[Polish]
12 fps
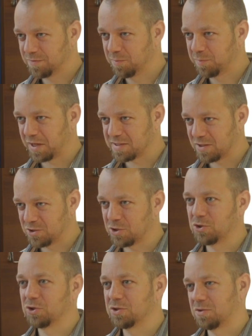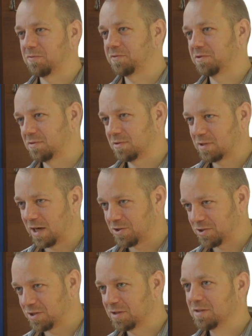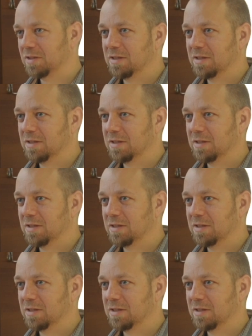impreza. Czy też oni są w trasie